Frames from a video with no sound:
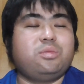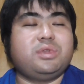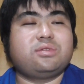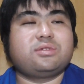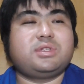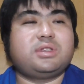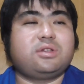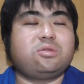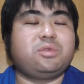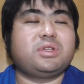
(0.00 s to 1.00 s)
メントして
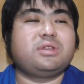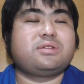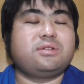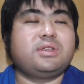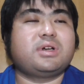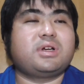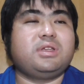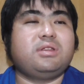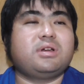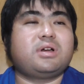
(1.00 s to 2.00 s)
た人もいたんですよね中
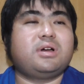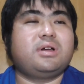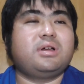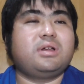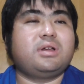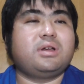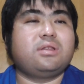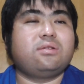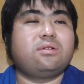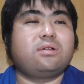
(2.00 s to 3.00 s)
にはなんか
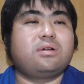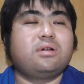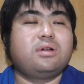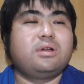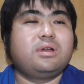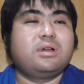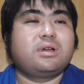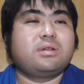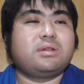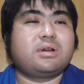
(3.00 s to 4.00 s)
あの
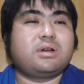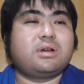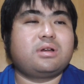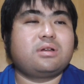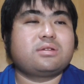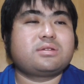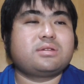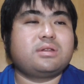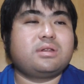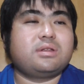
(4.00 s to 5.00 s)
なんか
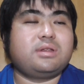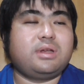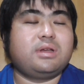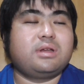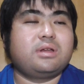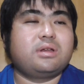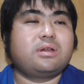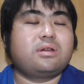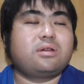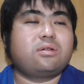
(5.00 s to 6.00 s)
ね
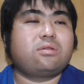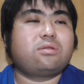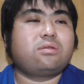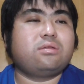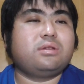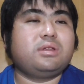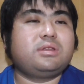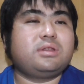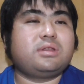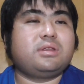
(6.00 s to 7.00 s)
こんな
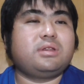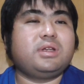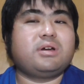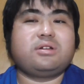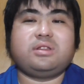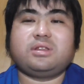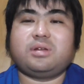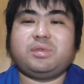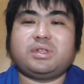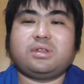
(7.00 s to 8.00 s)
言ってて何が悪いん
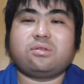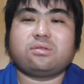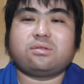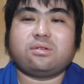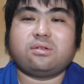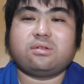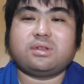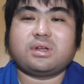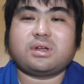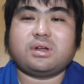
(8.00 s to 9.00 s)
だみたいなことを
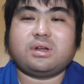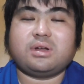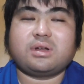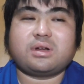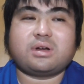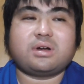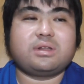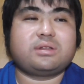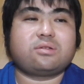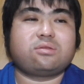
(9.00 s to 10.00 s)
なんか書か
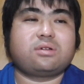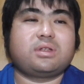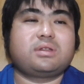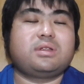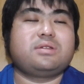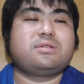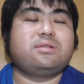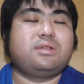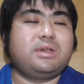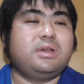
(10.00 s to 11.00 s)
れてたことがあったんで
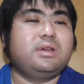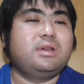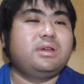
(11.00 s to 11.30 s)
すよね。